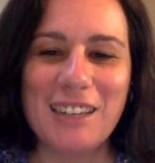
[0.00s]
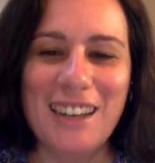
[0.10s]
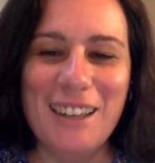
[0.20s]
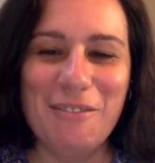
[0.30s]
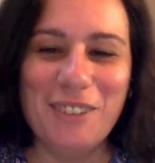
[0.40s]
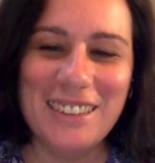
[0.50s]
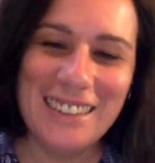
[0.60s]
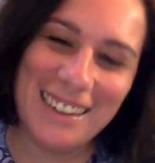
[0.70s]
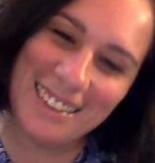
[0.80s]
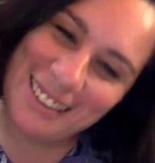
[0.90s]

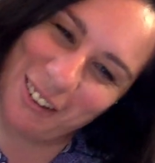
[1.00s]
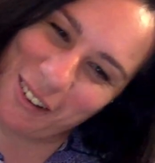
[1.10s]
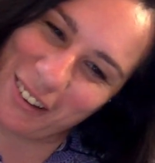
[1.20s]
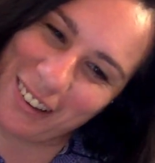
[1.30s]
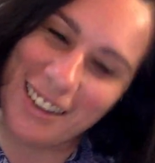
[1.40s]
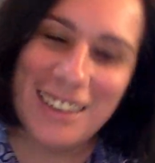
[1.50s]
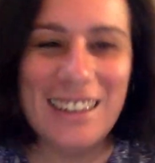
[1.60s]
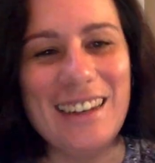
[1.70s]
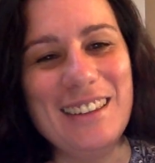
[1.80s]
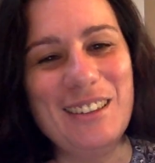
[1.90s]
téléphone, il est dans,
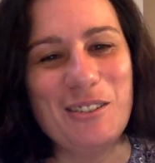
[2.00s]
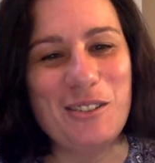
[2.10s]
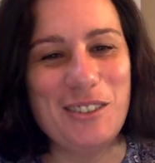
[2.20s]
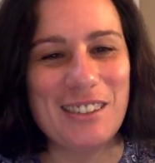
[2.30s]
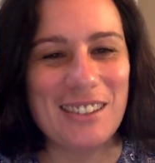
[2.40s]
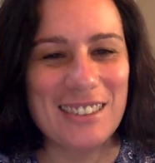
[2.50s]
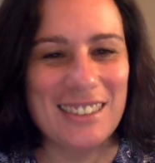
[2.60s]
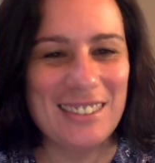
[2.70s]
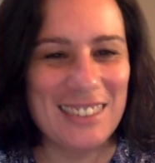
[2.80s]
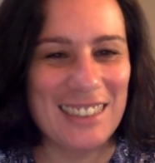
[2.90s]
il est dans l'autre sens.
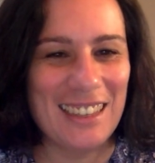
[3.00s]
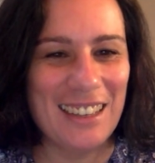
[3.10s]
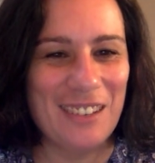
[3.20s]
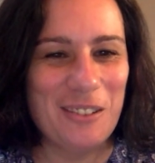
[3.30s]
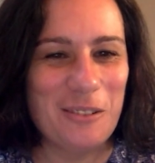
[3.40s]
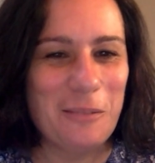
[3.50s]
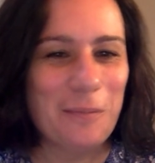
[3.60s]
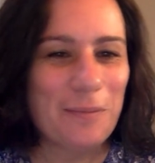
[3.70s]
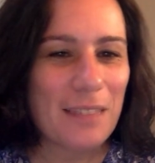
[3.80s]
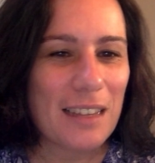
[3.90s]
Donc c'est rigolo.
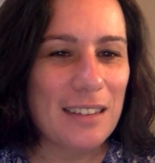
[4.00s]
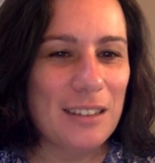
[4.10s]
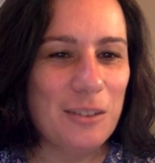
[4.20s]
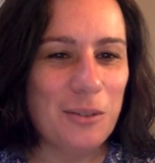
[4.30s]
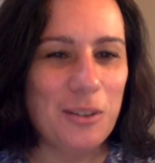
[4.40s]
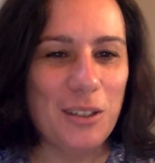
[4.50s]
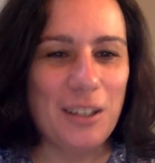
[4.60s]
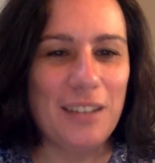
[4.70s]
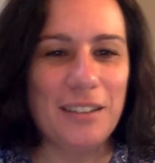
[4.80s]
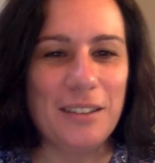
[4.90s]
Donc,
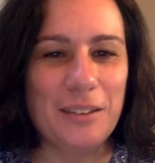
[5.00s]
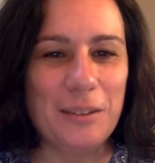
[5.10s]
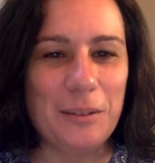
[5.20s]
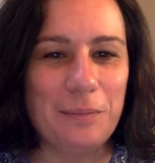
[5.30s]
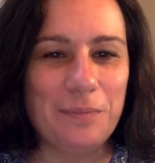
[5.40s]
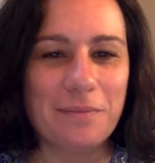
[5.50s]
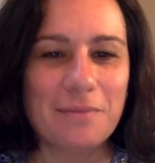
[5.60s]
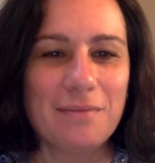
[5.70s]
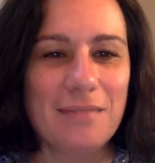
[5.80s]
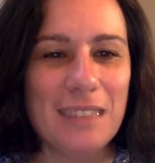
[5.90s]
euh,
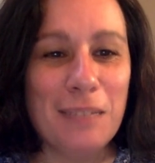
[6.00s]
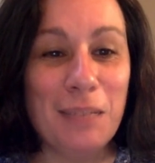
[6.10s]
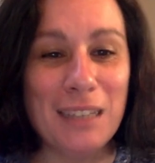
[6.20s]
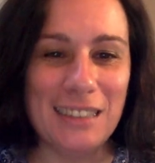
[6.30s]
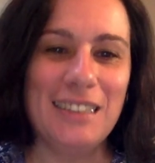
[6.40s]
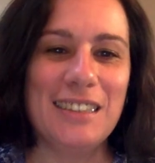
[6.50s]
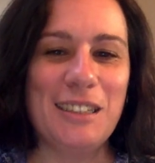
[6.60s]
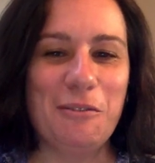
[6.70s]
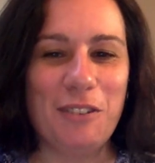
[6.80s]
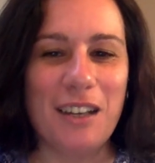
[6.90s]
merci
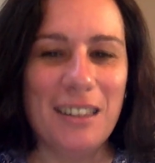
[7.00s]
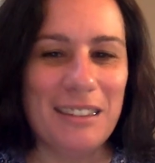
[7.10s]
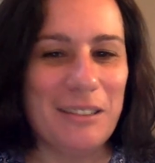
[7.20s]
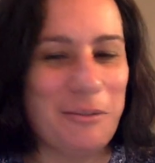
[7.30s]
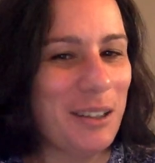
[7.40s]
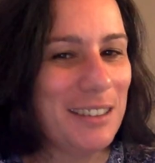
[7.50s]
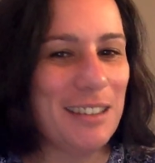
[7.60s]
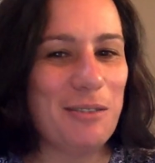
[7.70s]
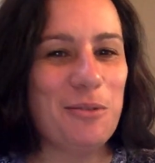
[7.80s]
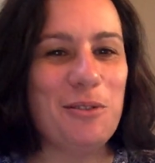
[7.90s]
Stéphane. Ouais,
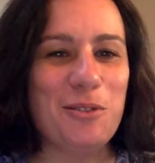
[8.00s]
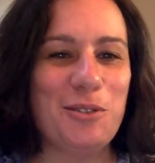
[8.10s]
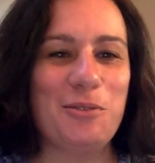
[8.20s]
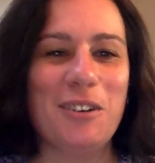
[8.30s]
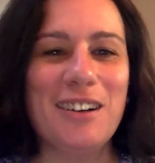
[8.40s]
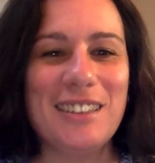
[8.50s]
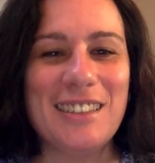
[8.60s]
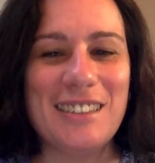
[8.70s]
c'est cool de se voir,